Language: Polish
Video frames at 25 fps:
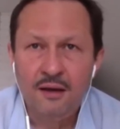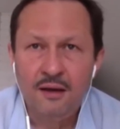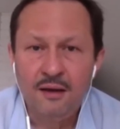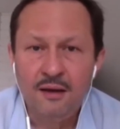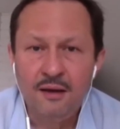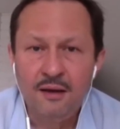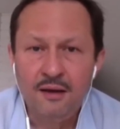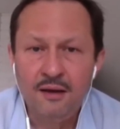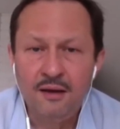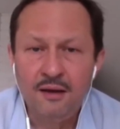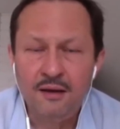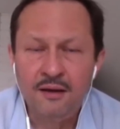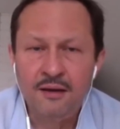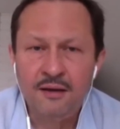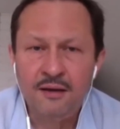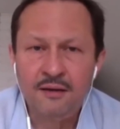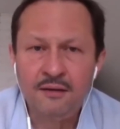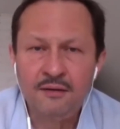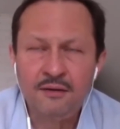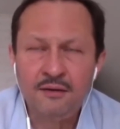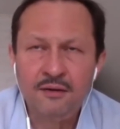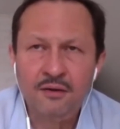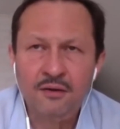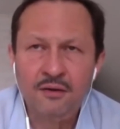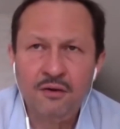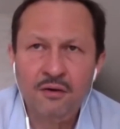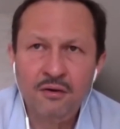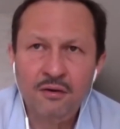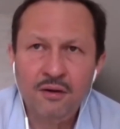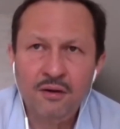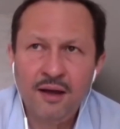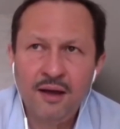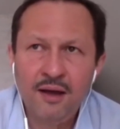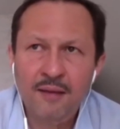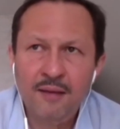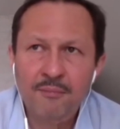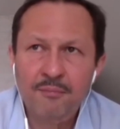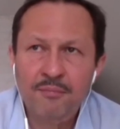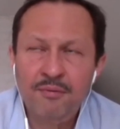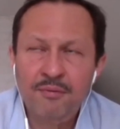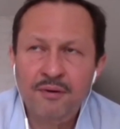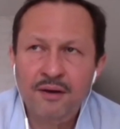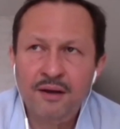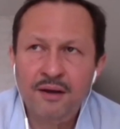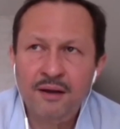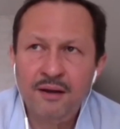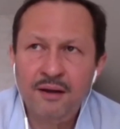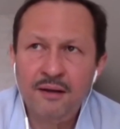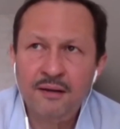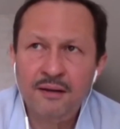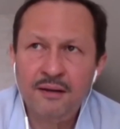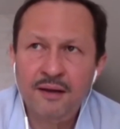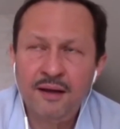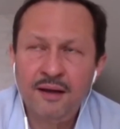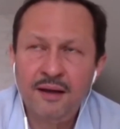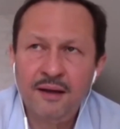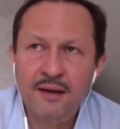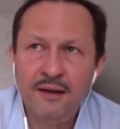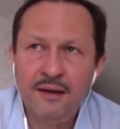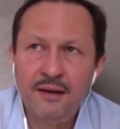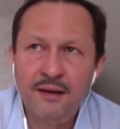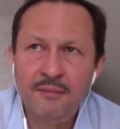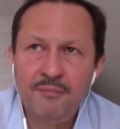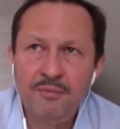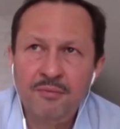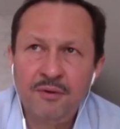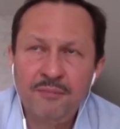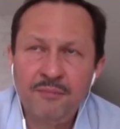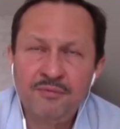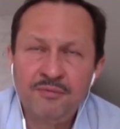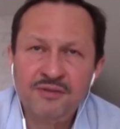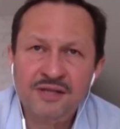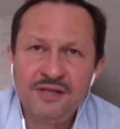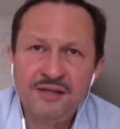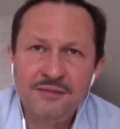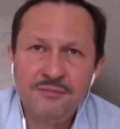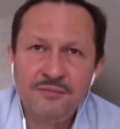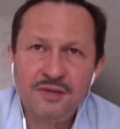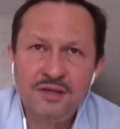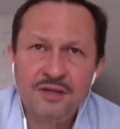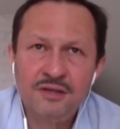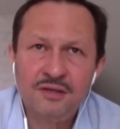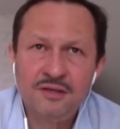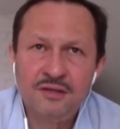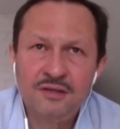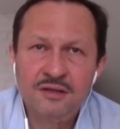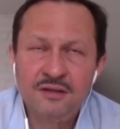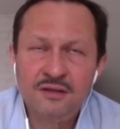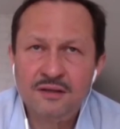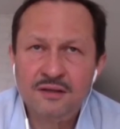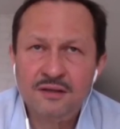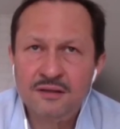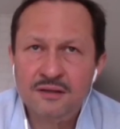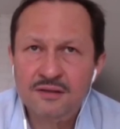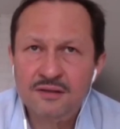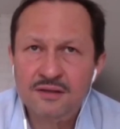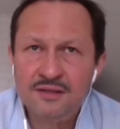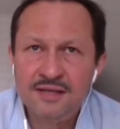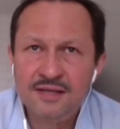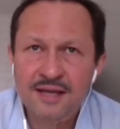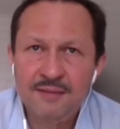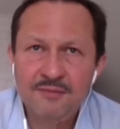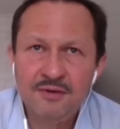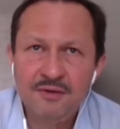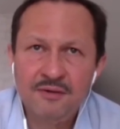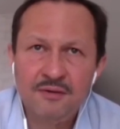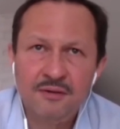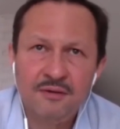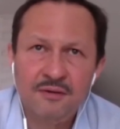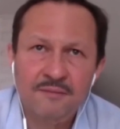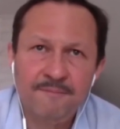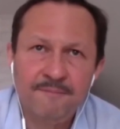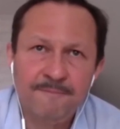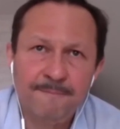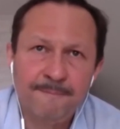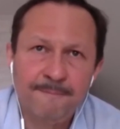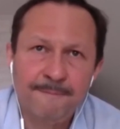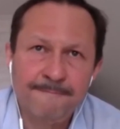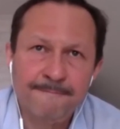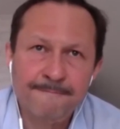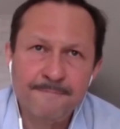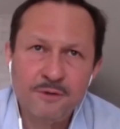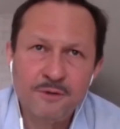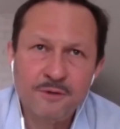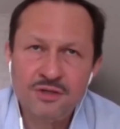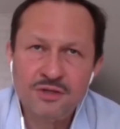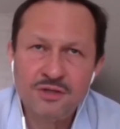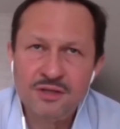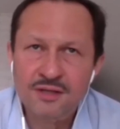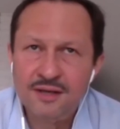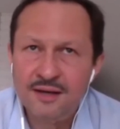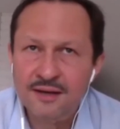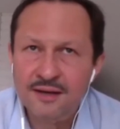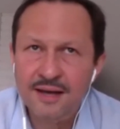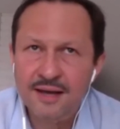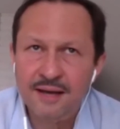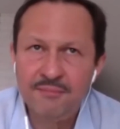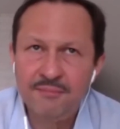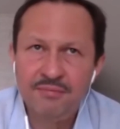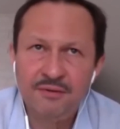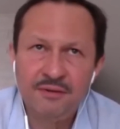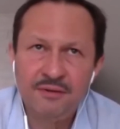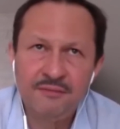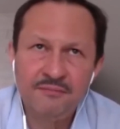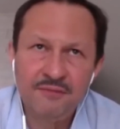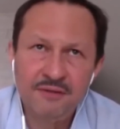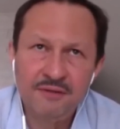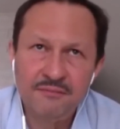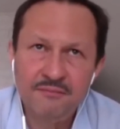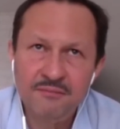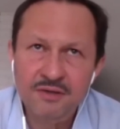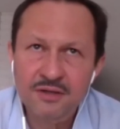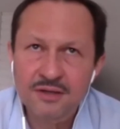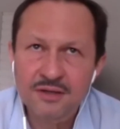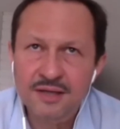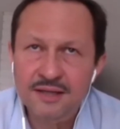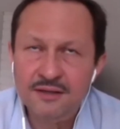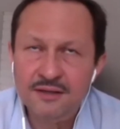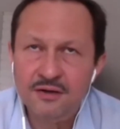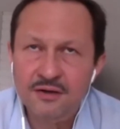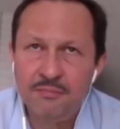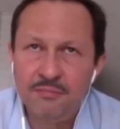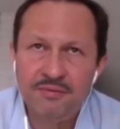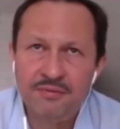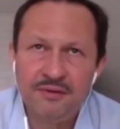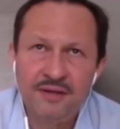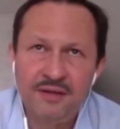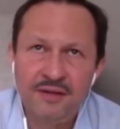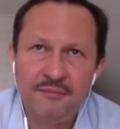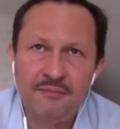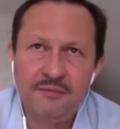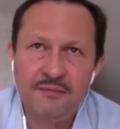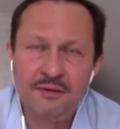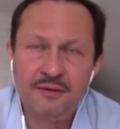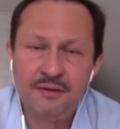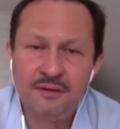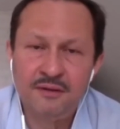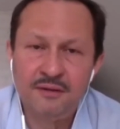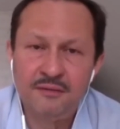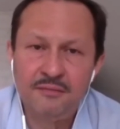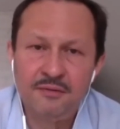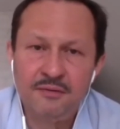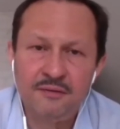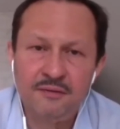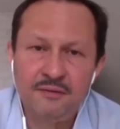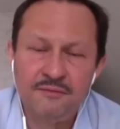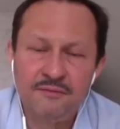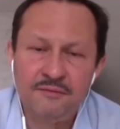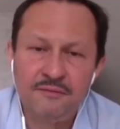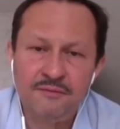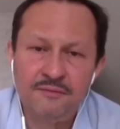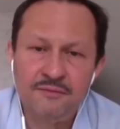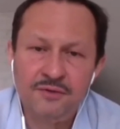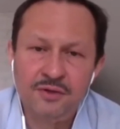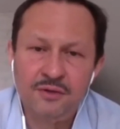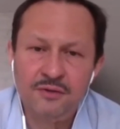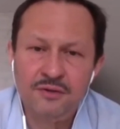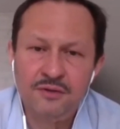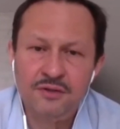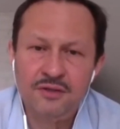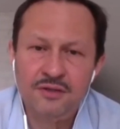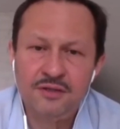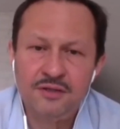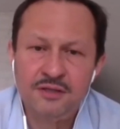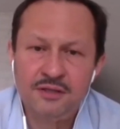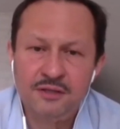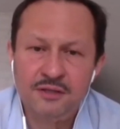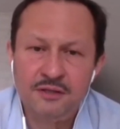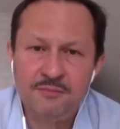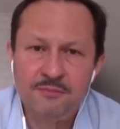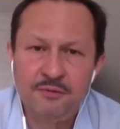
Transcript: E, no, a, a, a, a, poza tym też e, czasami można jakby mylne tropy tam e, wziąć z, z